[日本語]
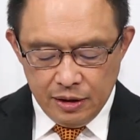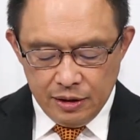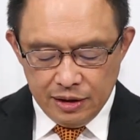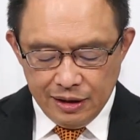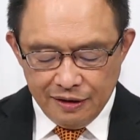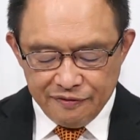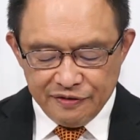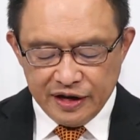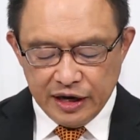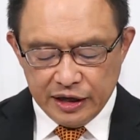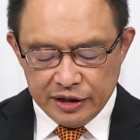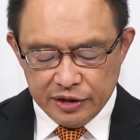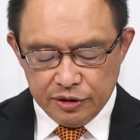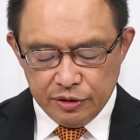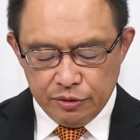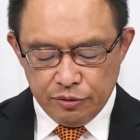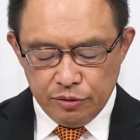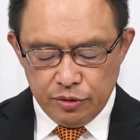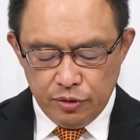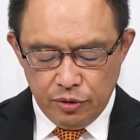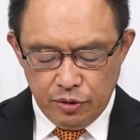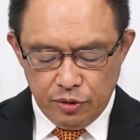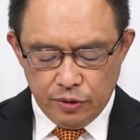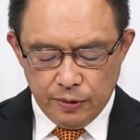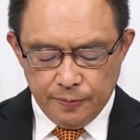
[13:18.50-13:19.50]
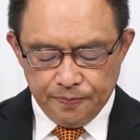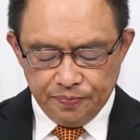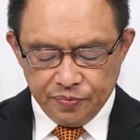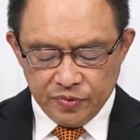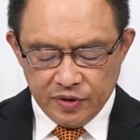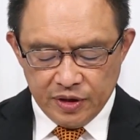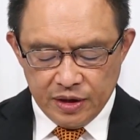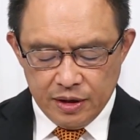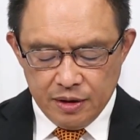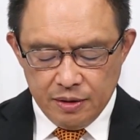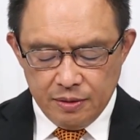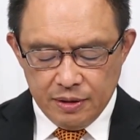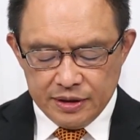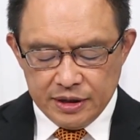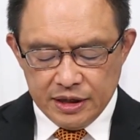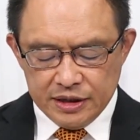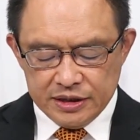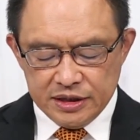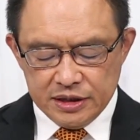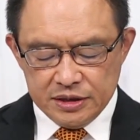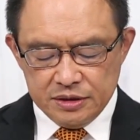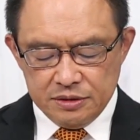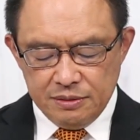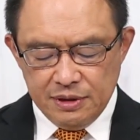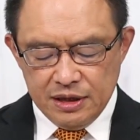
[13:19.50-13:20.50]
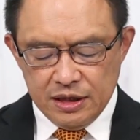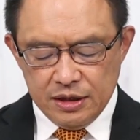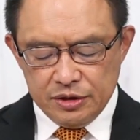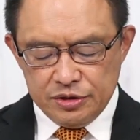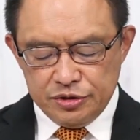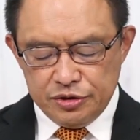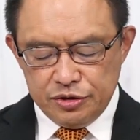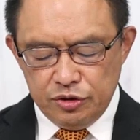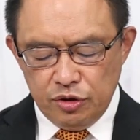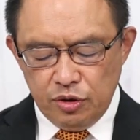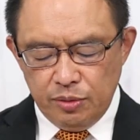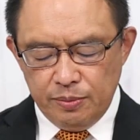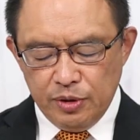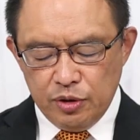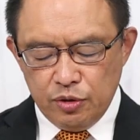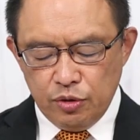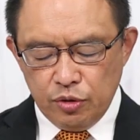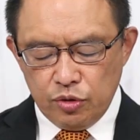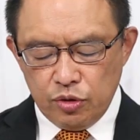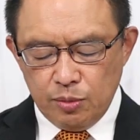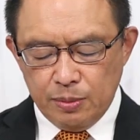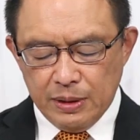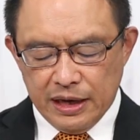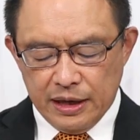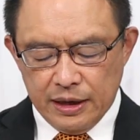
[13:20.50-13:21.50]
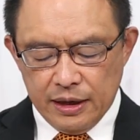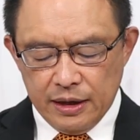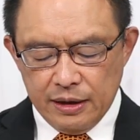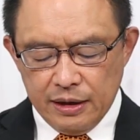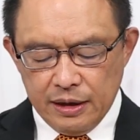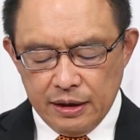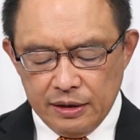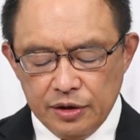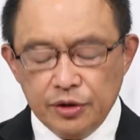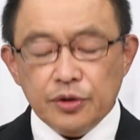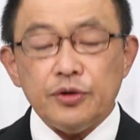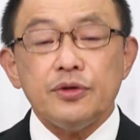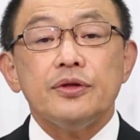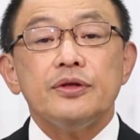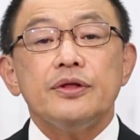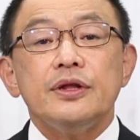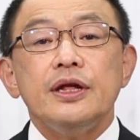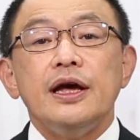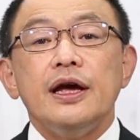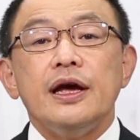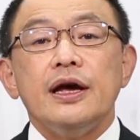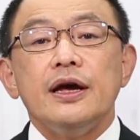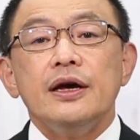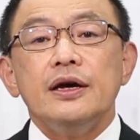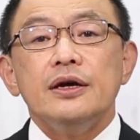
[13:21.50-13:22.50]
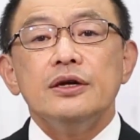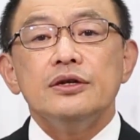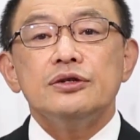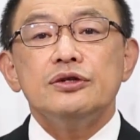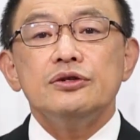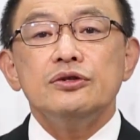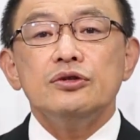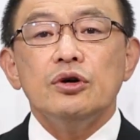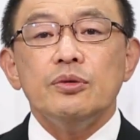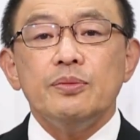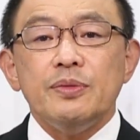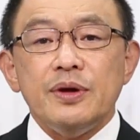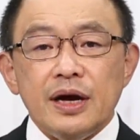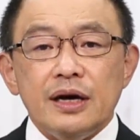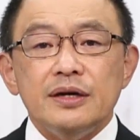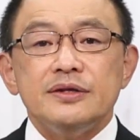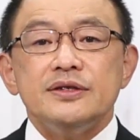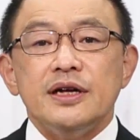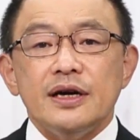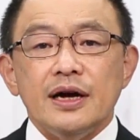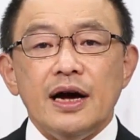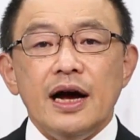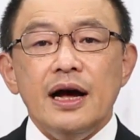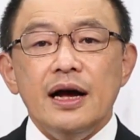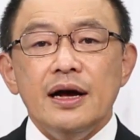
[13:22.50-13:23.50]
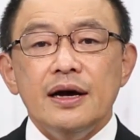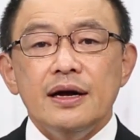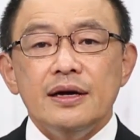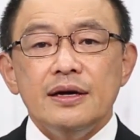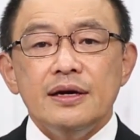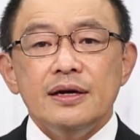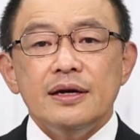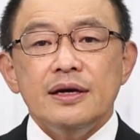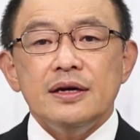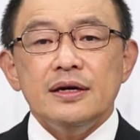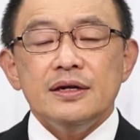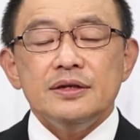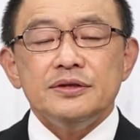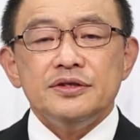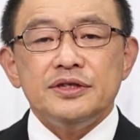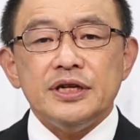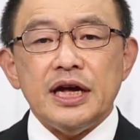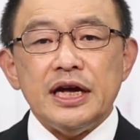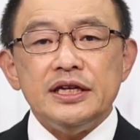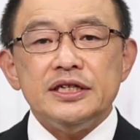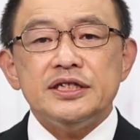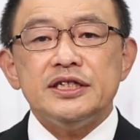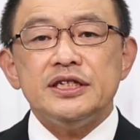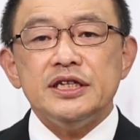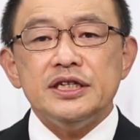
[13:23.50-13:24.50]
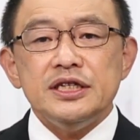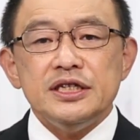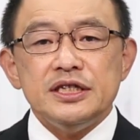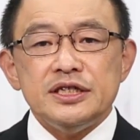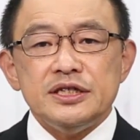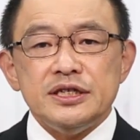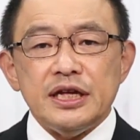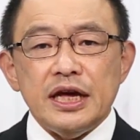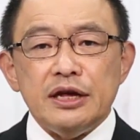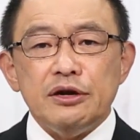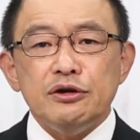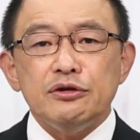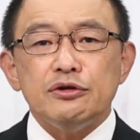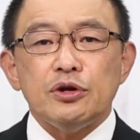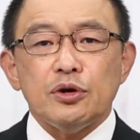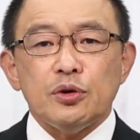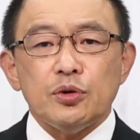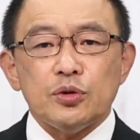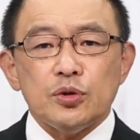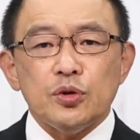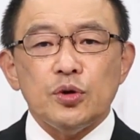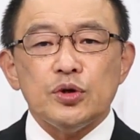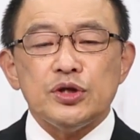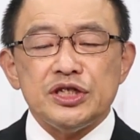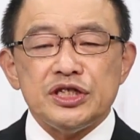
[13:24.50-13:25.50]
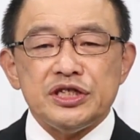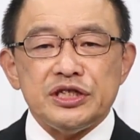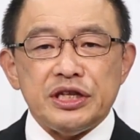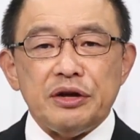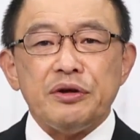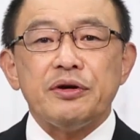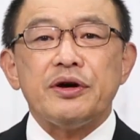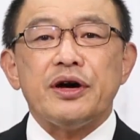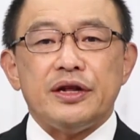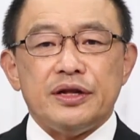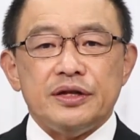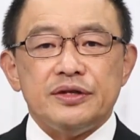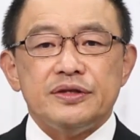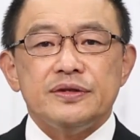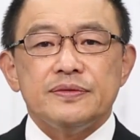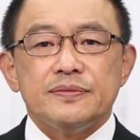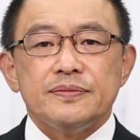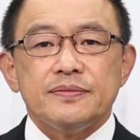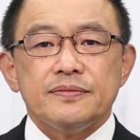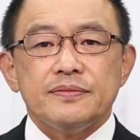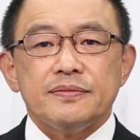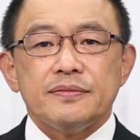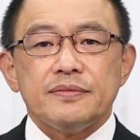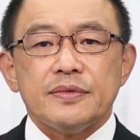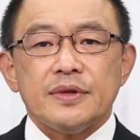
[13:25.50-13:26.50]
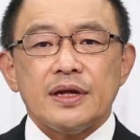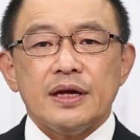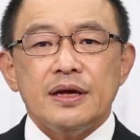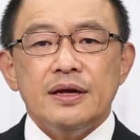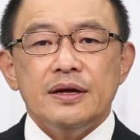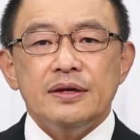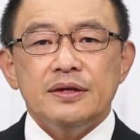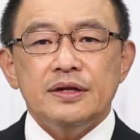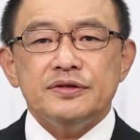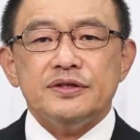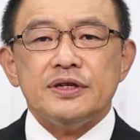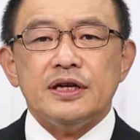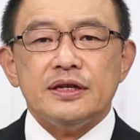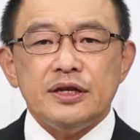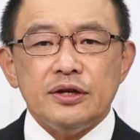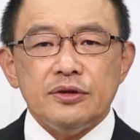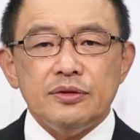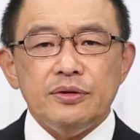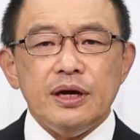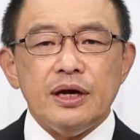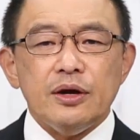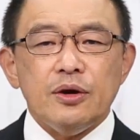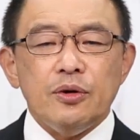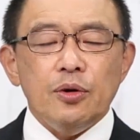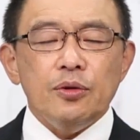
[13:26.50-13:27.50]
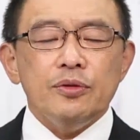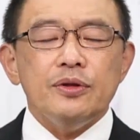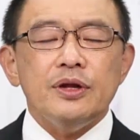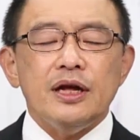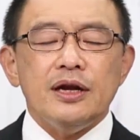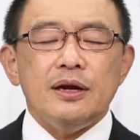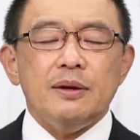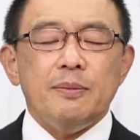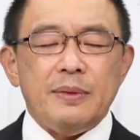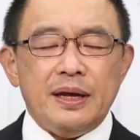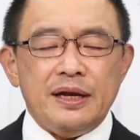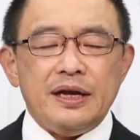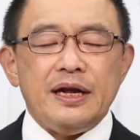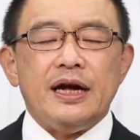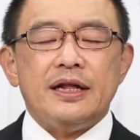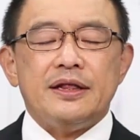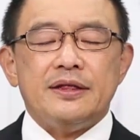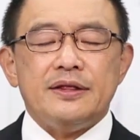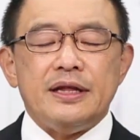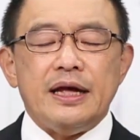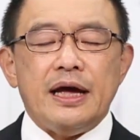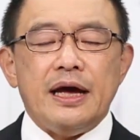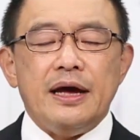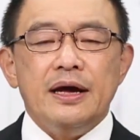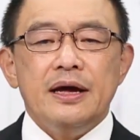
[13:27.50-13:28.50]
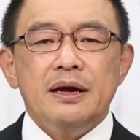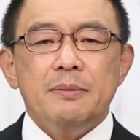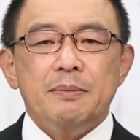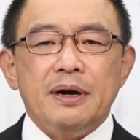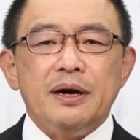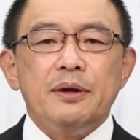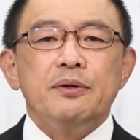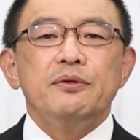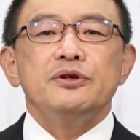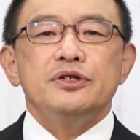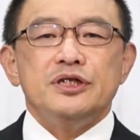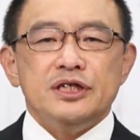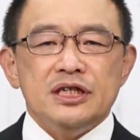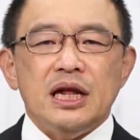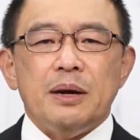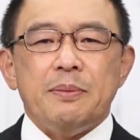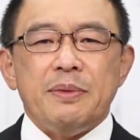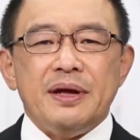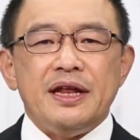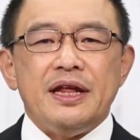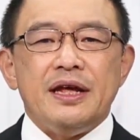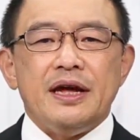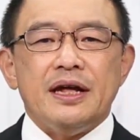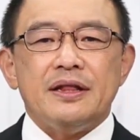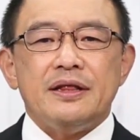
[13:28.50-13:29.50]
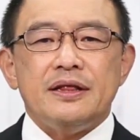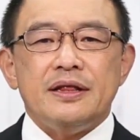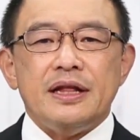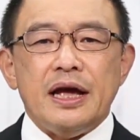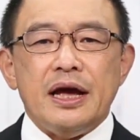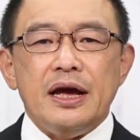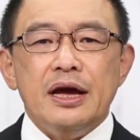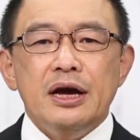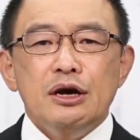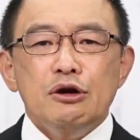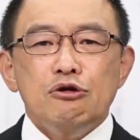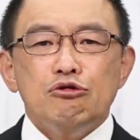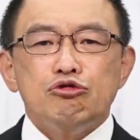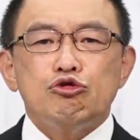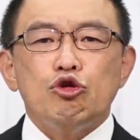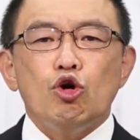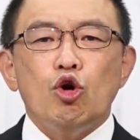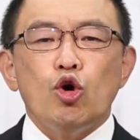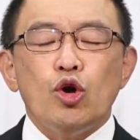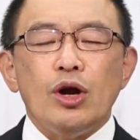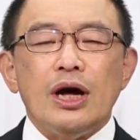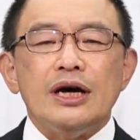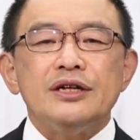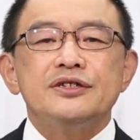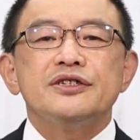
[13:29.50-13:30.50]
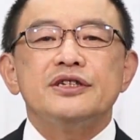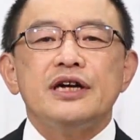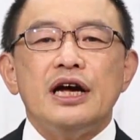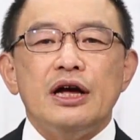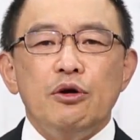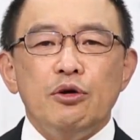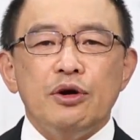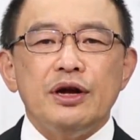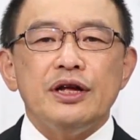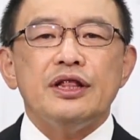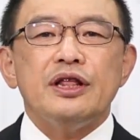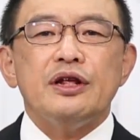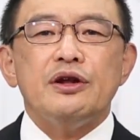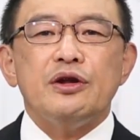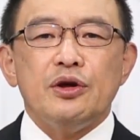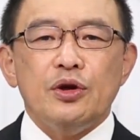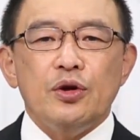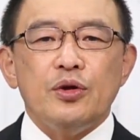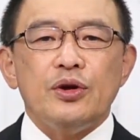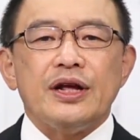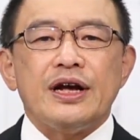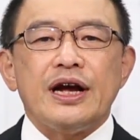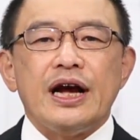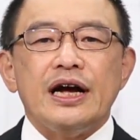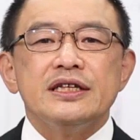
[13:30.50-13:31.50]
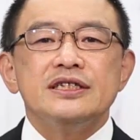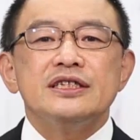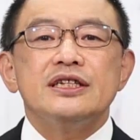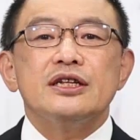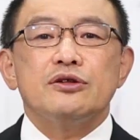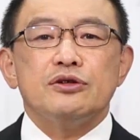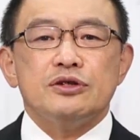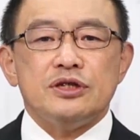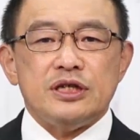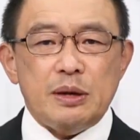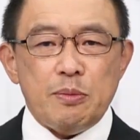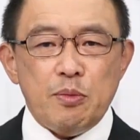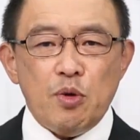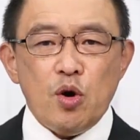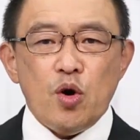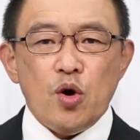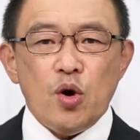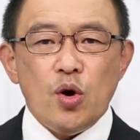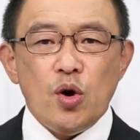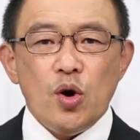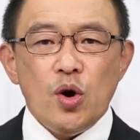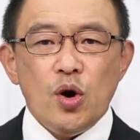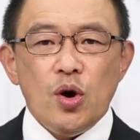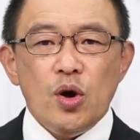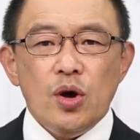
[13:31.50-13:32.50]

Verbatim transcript: なぜかというと私たちは主の御言葉によって主の御業が前進しているということを知っているからですですがたとえ困難な目にあって、まあ、理不尽な目にあって不当な扱いを受けているように感じたとしても